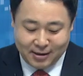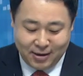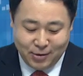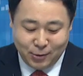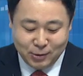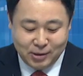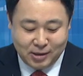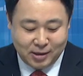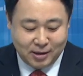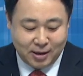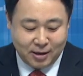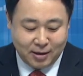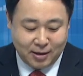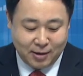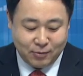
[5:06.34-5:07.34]
예, 대형 온실이
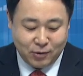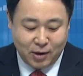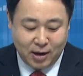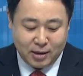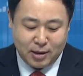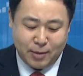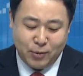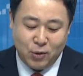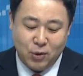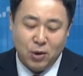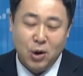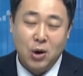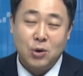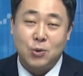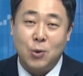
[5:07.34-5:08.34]
되기 때문에 이게 뭐
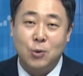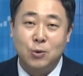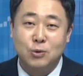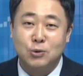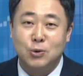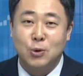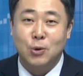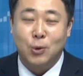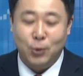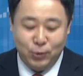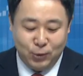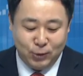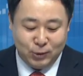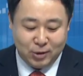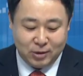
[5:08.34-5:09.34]
공조,
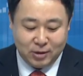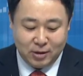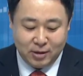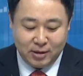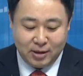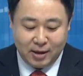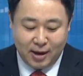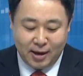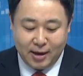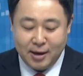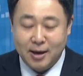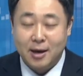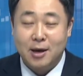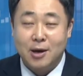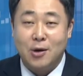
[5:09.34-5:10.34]
온도 조절 이게
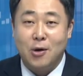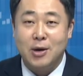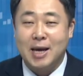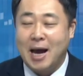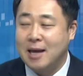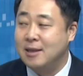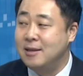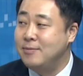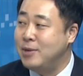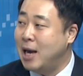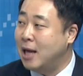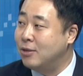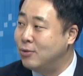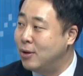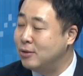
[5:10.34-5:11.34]
거의 가늠이
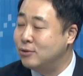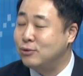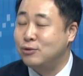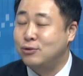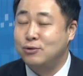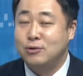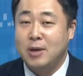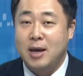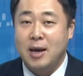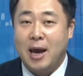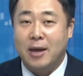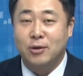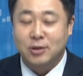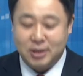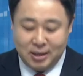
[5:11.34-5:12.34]
안 되는 수준의
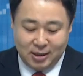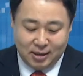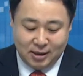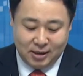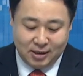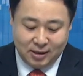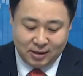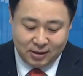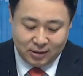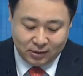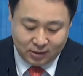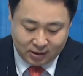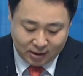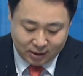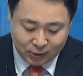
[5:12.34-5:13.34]
에너지 음.
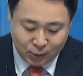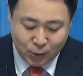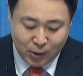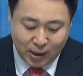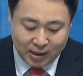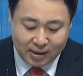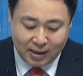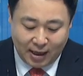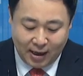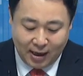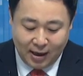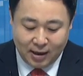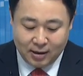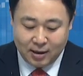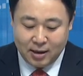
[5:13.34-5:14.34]
이제 소요가
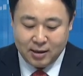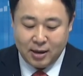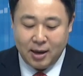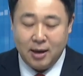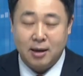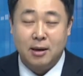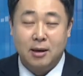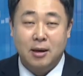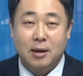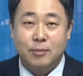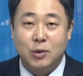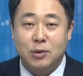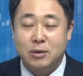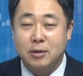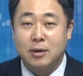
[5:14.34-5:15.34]
있다. 네. 그러니까 이게
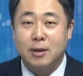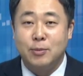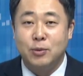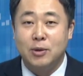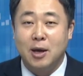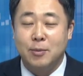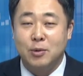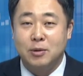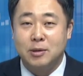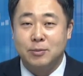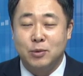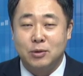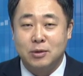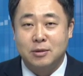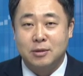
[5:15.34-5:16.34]
뭐 그렇게 본다면 이제
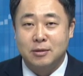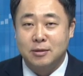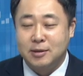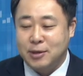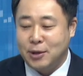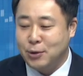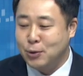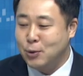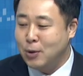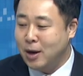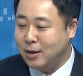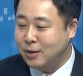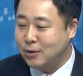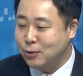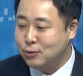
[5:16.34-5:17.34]
뭐 그
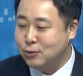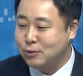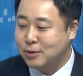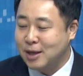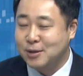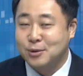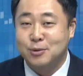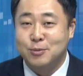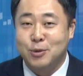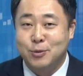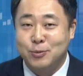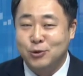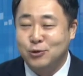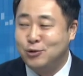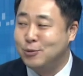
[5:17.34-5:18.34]
재료공학 교수께서도
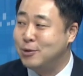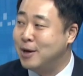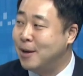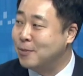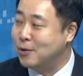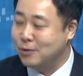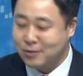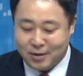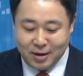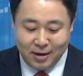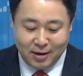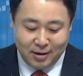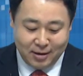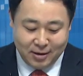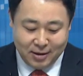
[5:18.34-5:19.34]
뭐 유튜브를 남겼는데